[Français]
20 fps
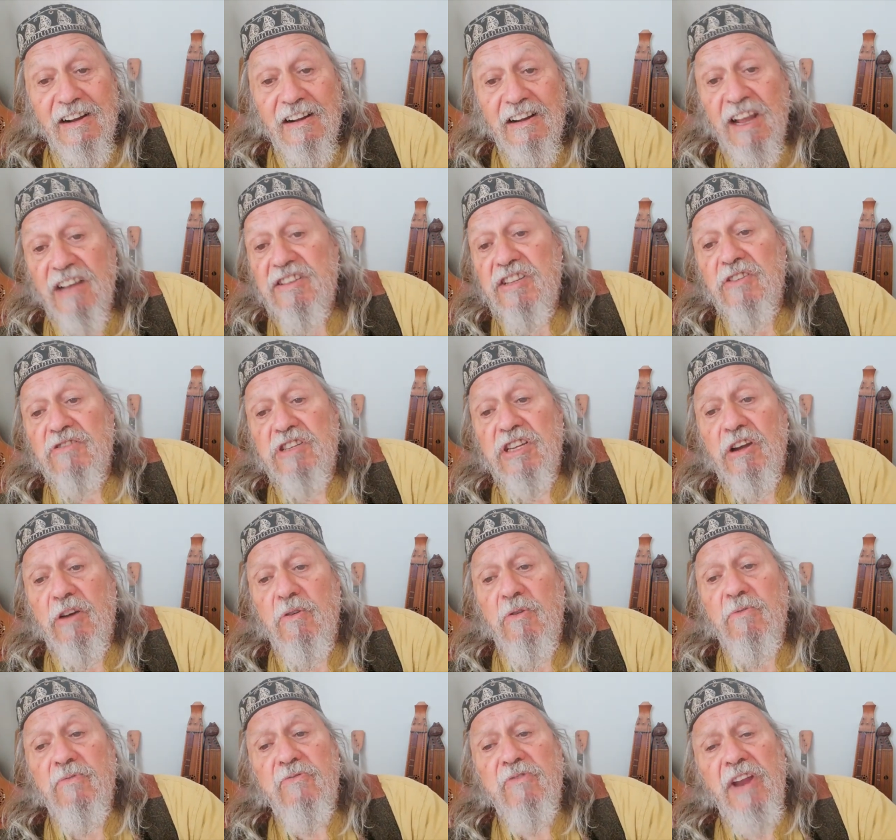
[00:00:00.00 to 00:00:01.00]
L'accent
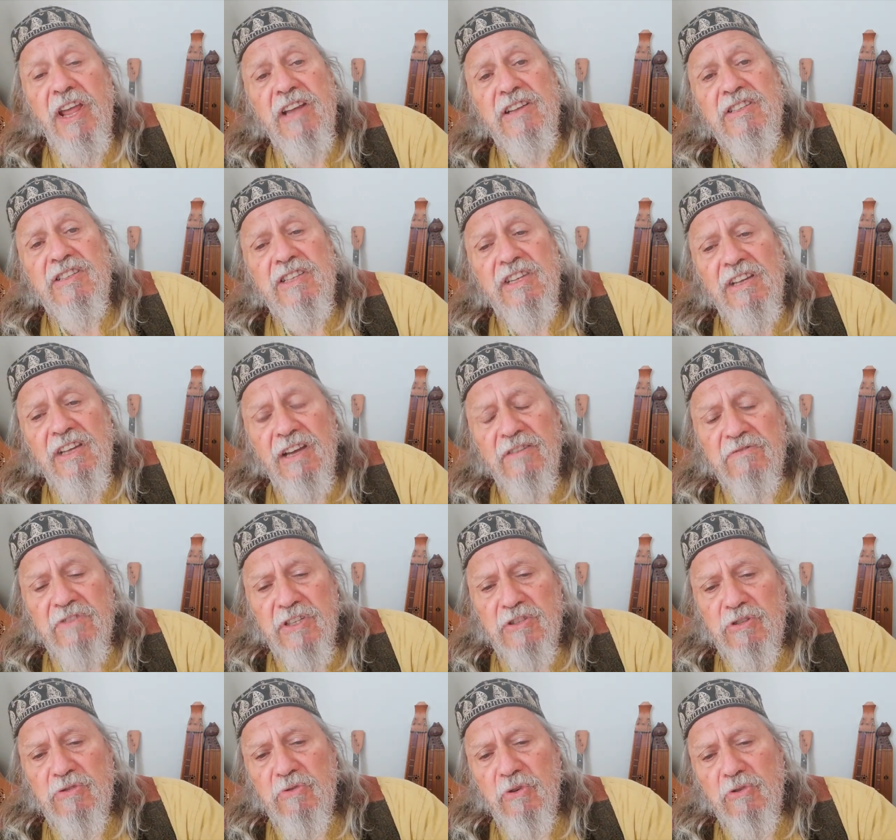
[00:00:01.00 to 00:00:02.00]
circonflexe qui
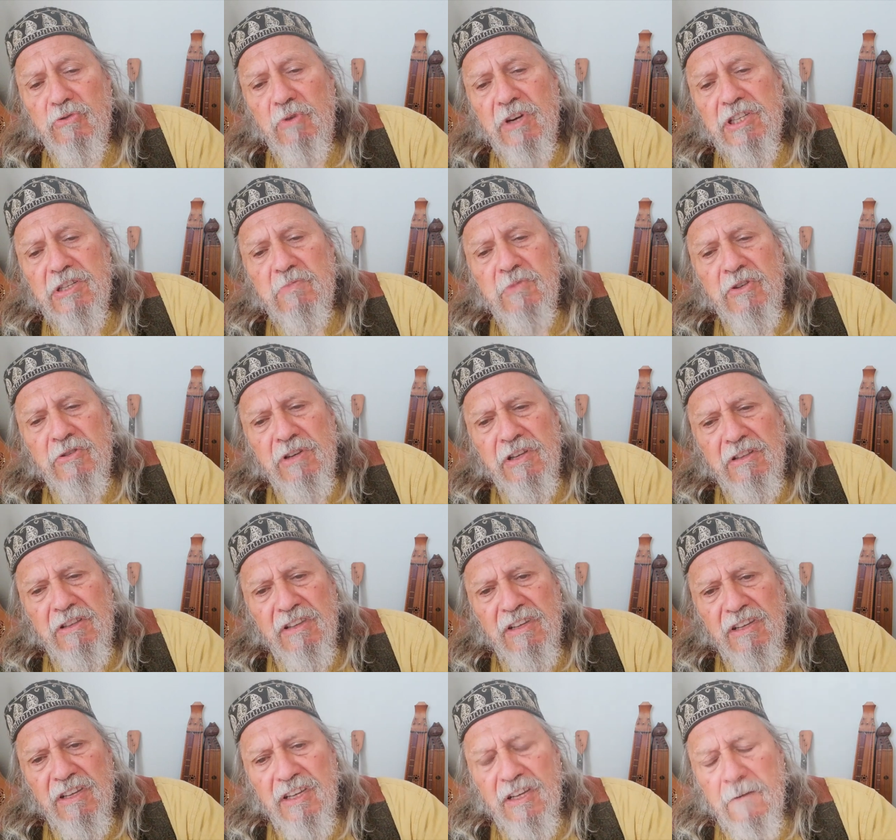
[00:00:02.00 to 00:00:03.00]
avait sournoisement
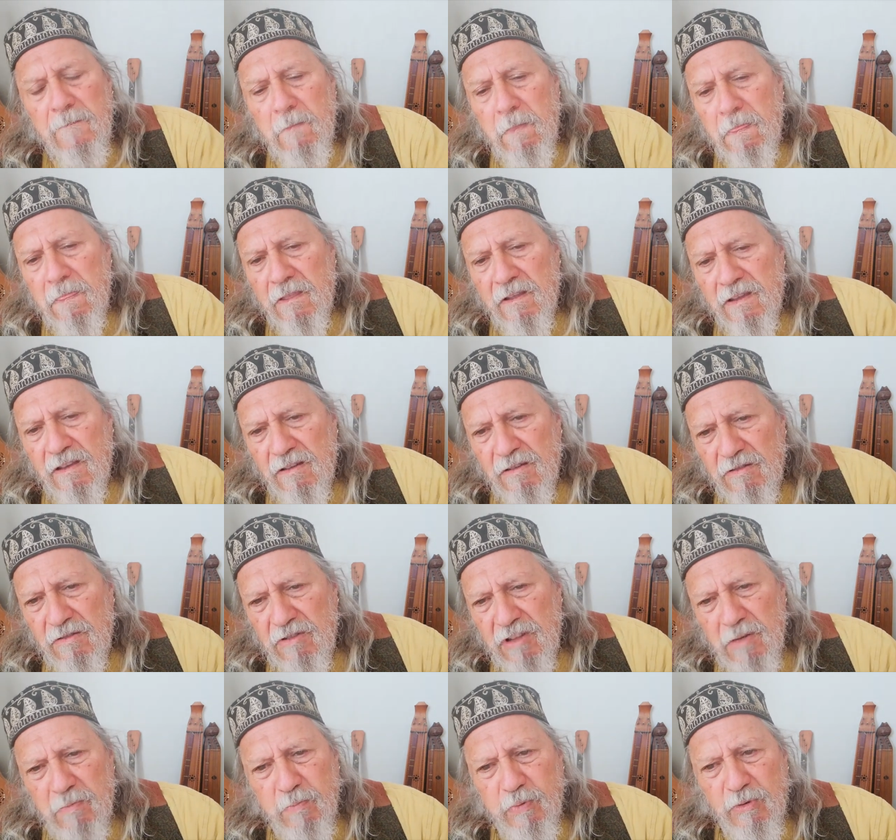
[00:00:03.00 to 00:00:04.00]
été euh,
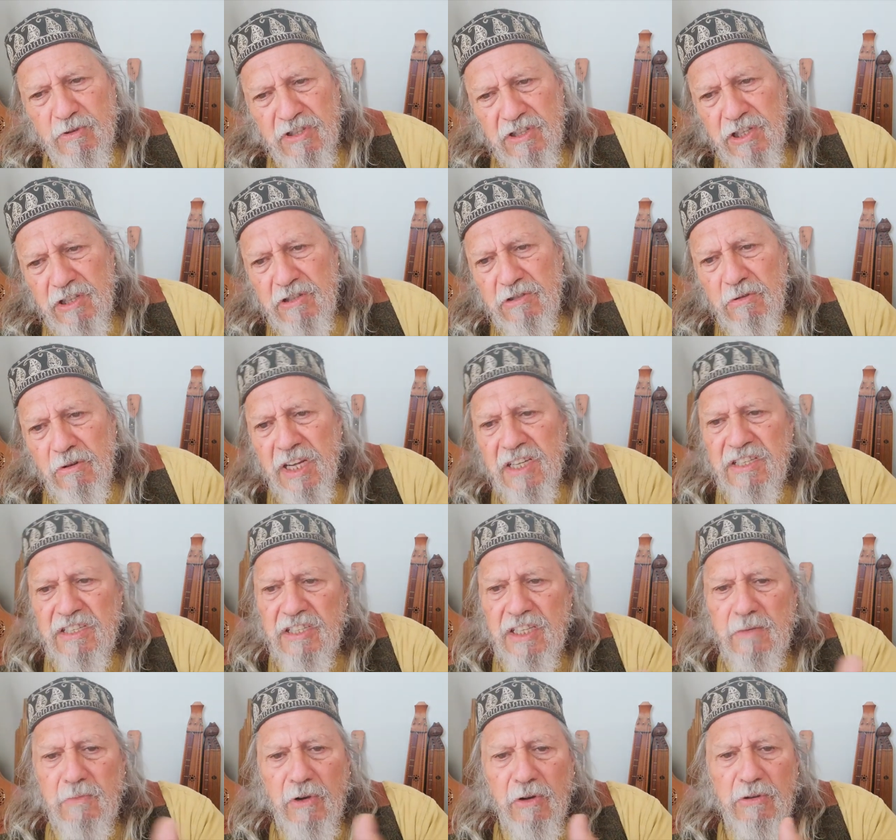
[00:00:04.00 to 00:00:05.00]
déposé sur la
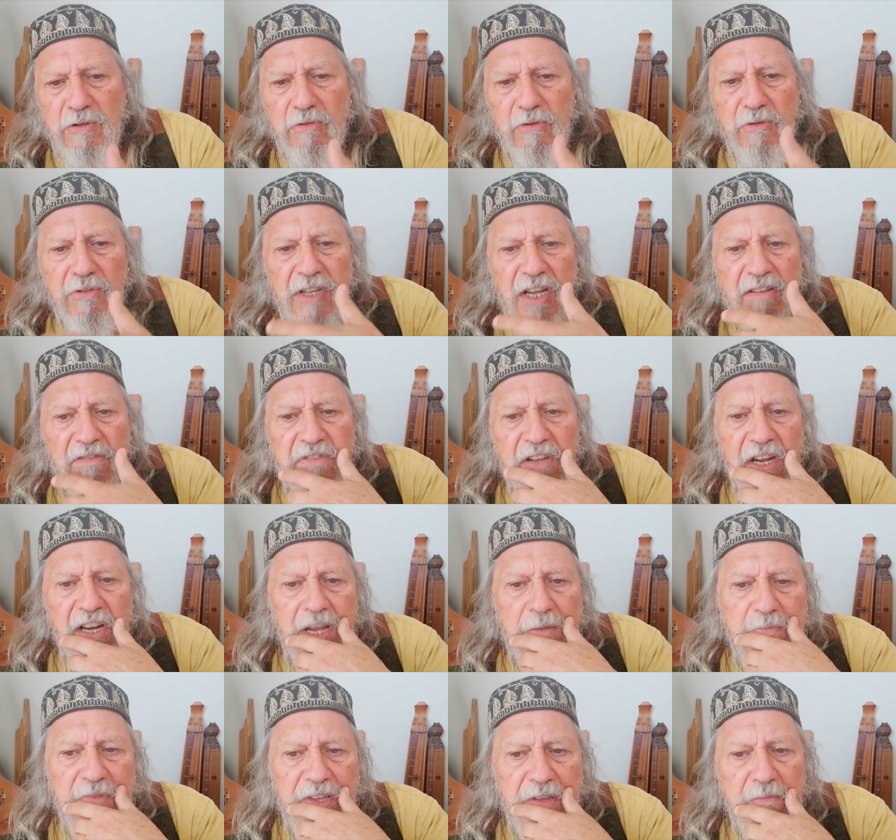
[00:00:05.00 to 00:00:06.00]
cime retourna vers
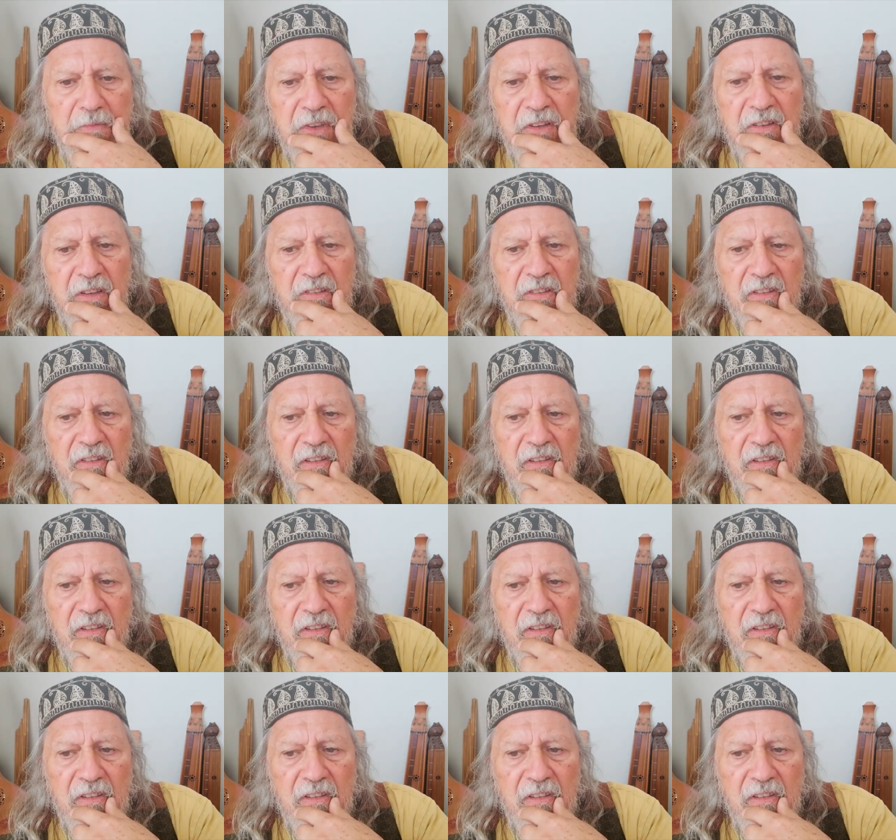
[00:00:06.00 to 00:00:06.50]
l'abîme.